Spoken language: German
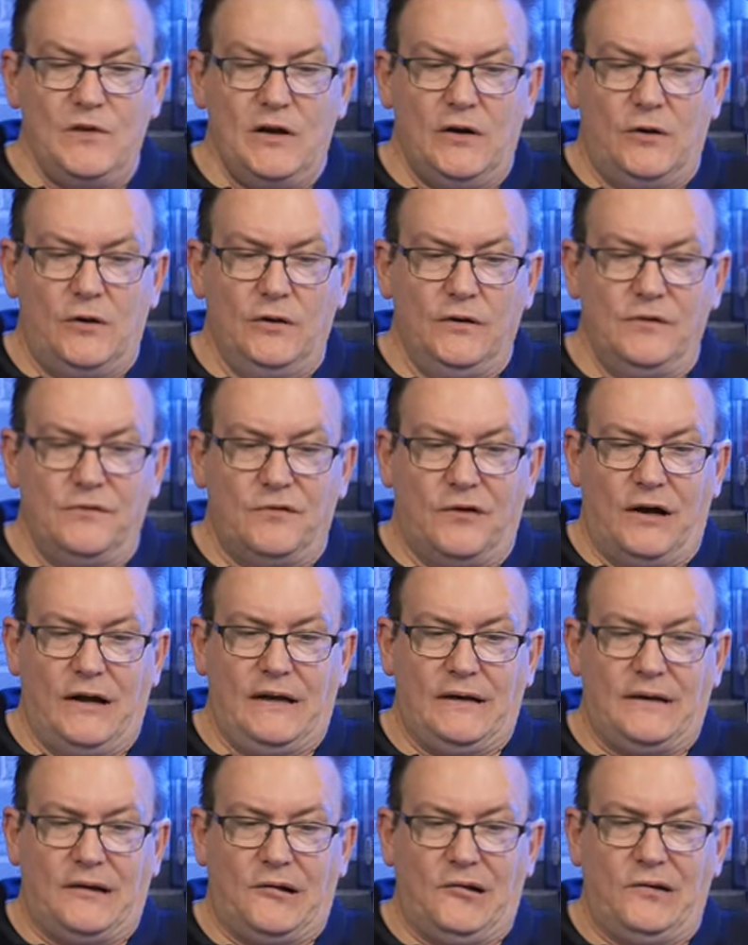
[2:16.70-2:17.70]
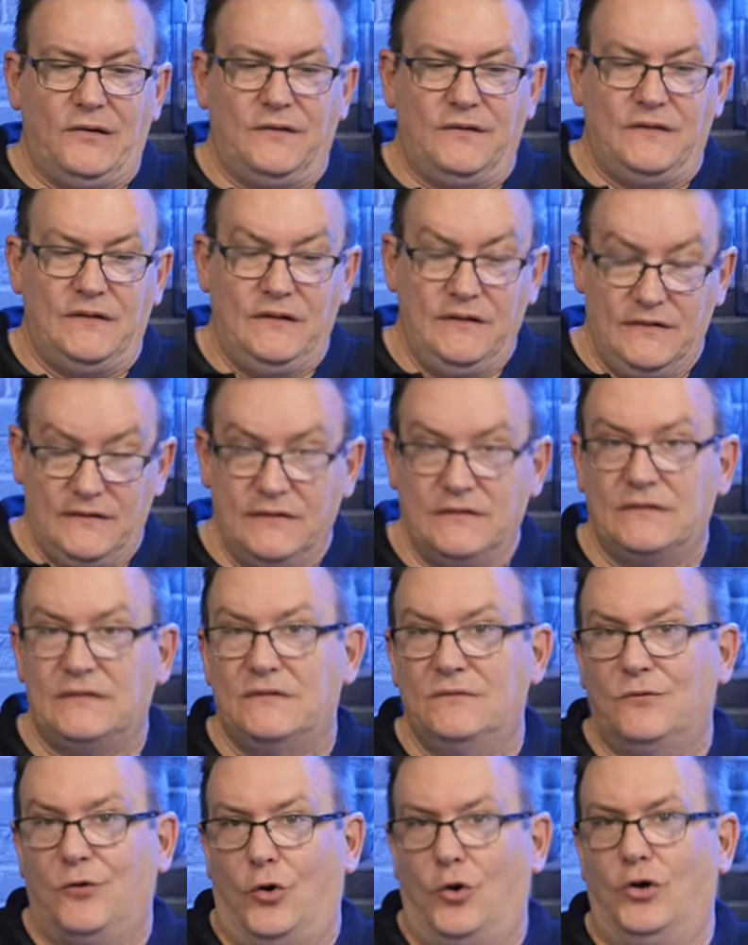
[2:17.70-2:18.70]
Und war ja dann
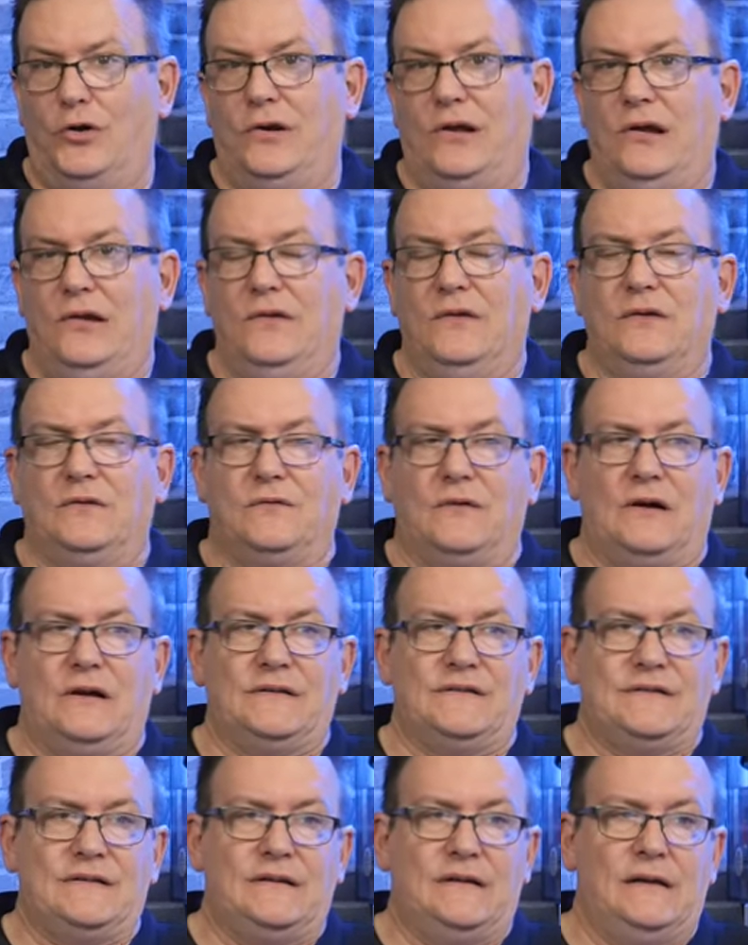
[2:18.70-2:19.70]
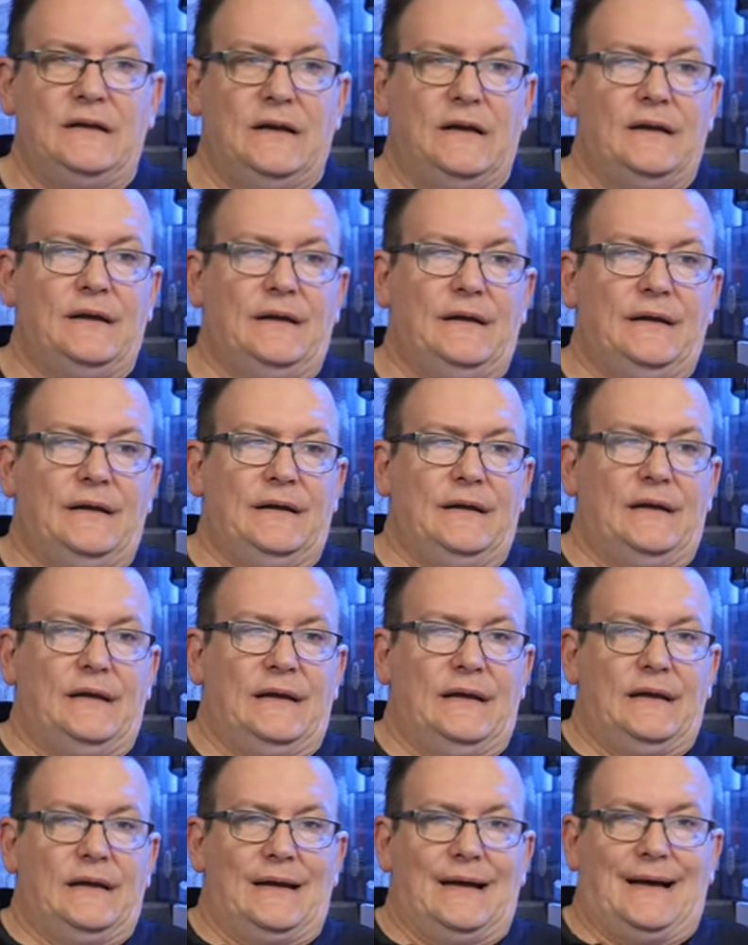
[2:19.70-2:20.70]
dieses Wochenende quasi
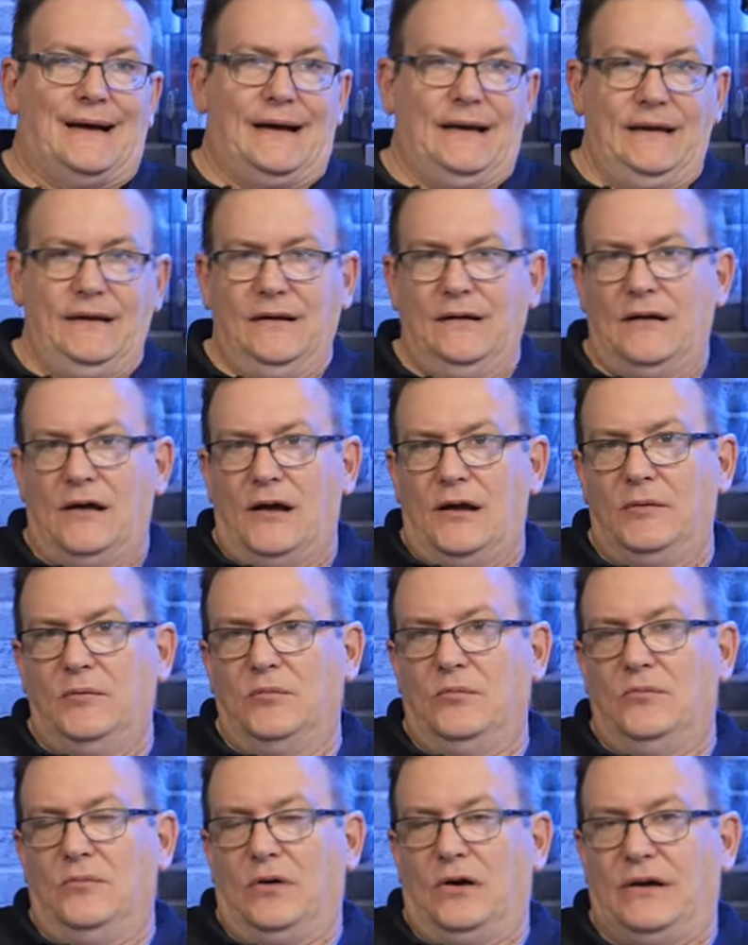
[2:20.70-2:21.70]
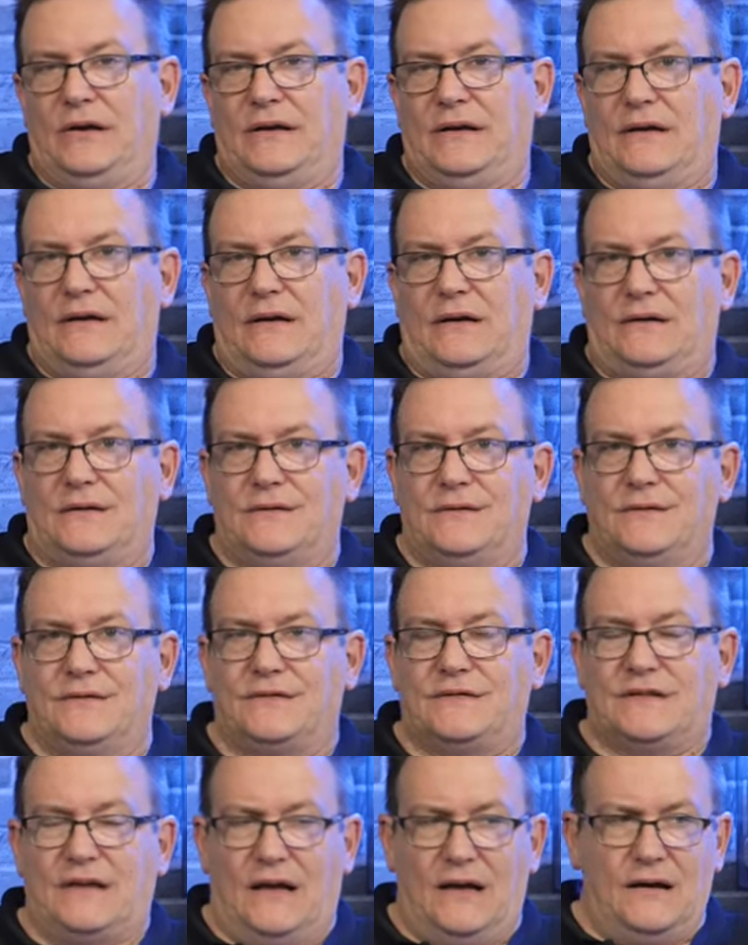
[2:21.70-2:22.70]
eingeladen bei der
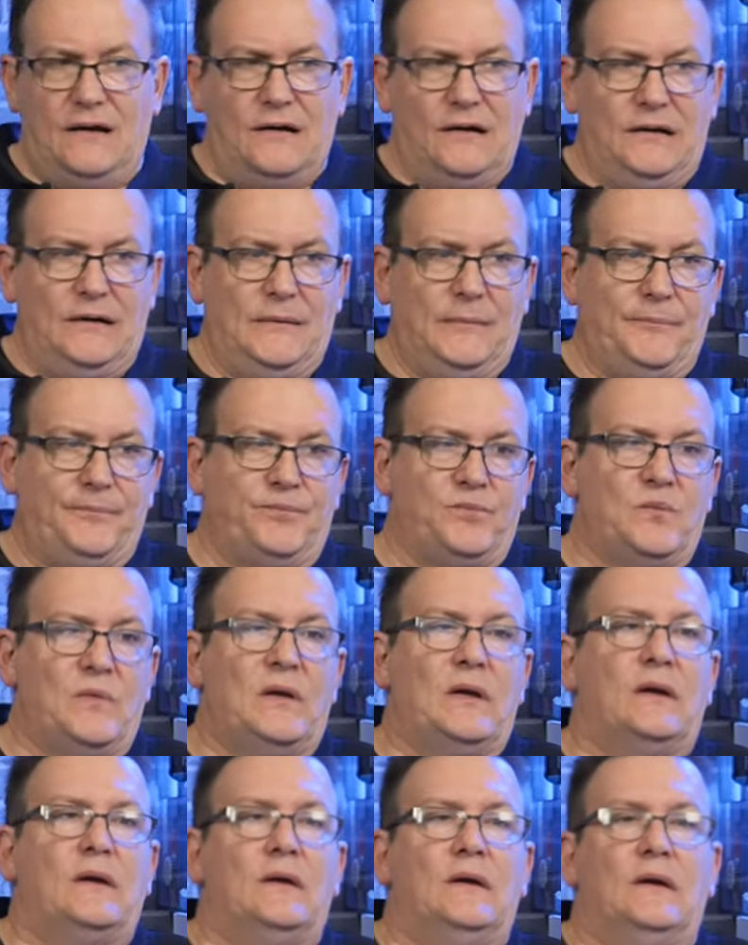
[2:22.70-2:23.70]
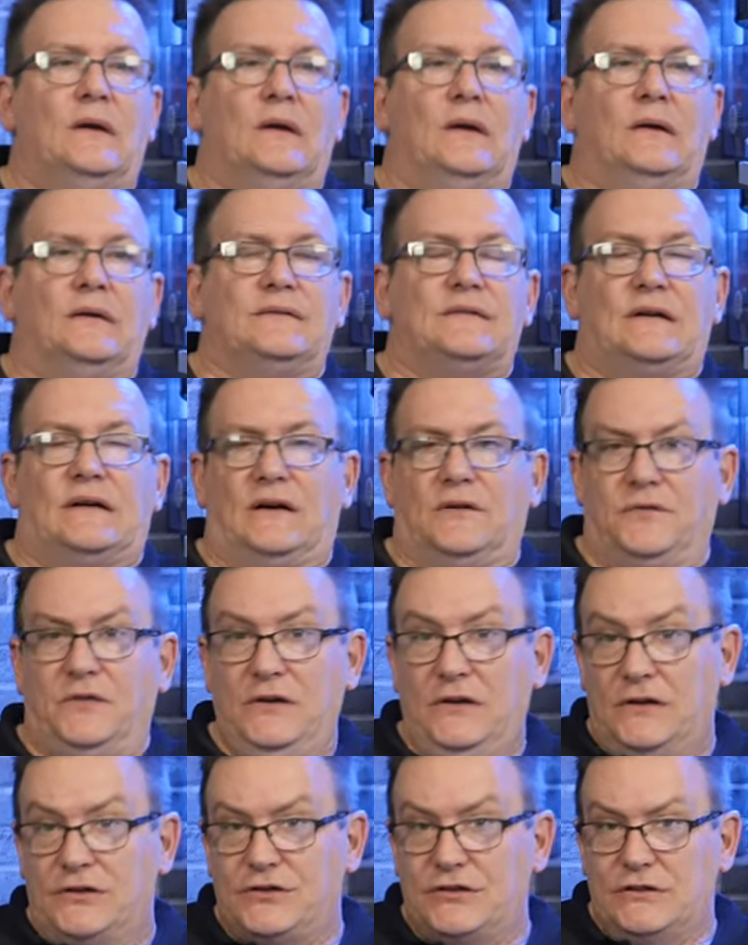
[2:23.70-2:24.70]
Sarah, Sarah
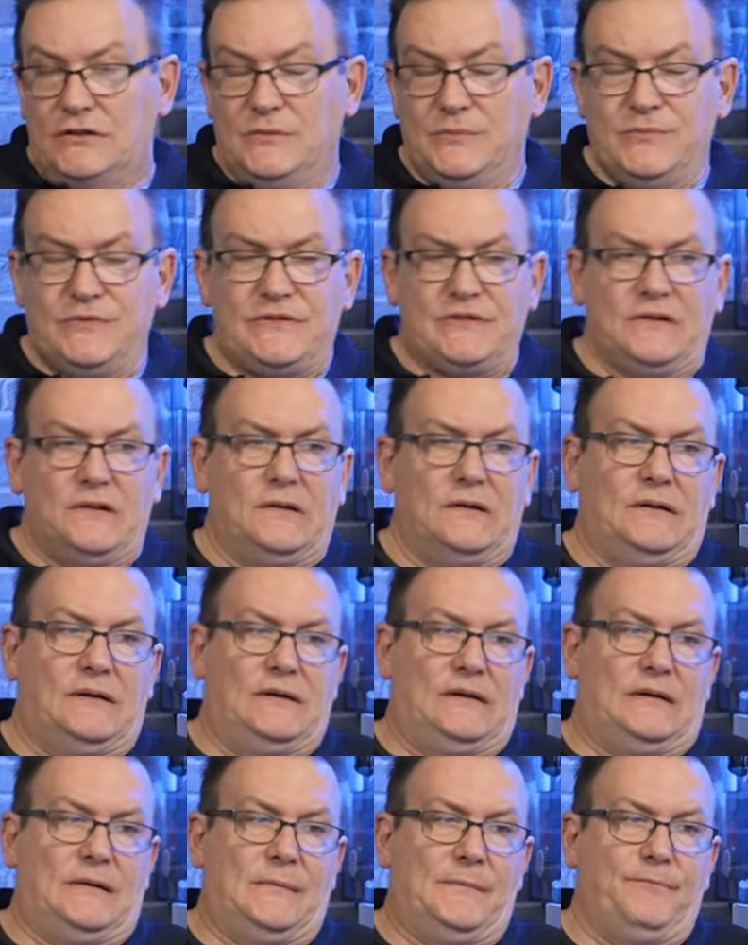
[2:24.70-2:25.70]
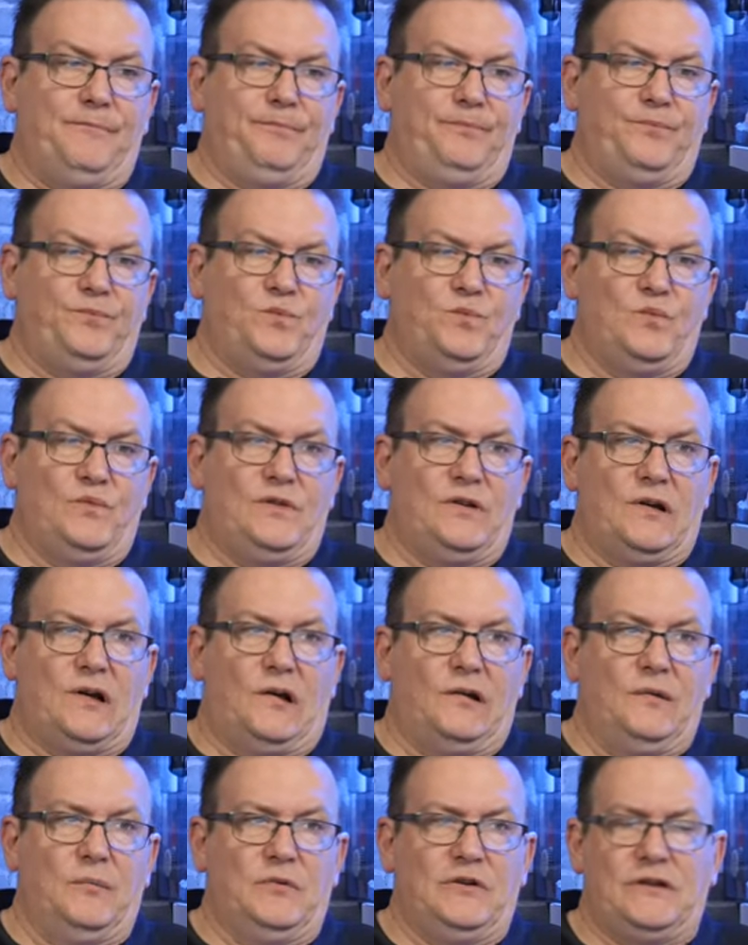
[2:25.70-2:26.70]
Fina Schrimms. Ähm, die
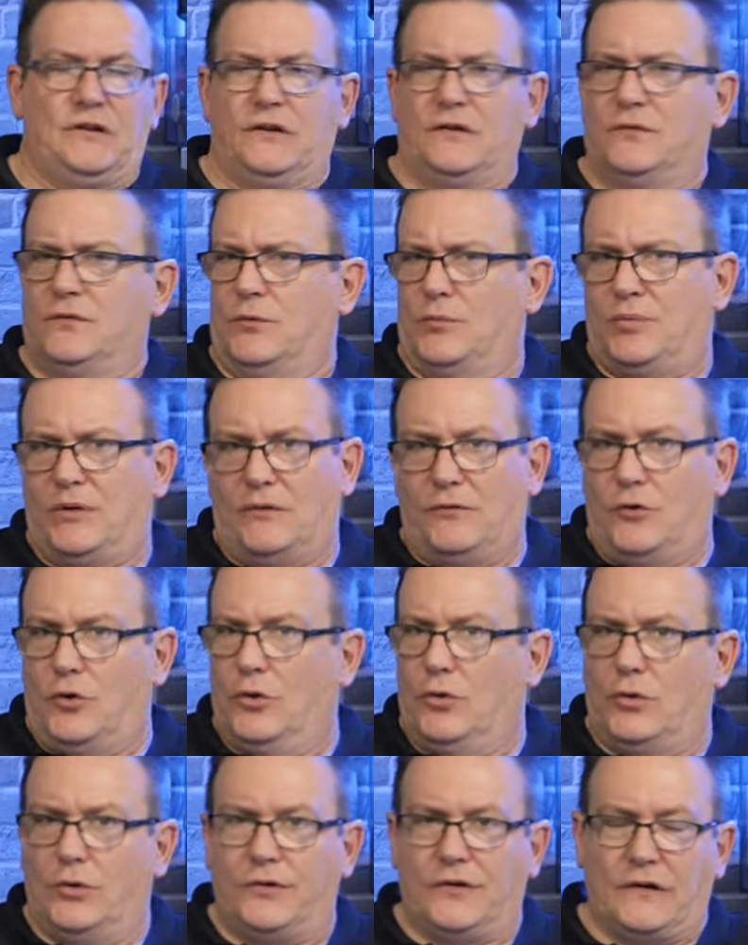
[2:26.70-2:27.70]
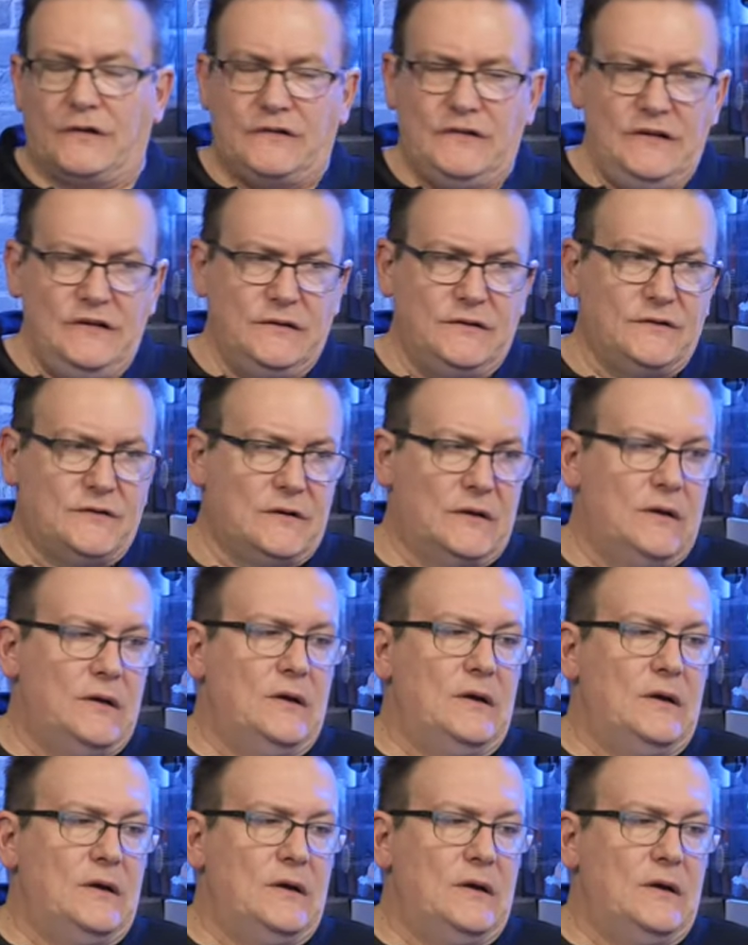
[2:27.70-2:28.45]
hatte mich jetzt vor ein paar Wochen kontaktiert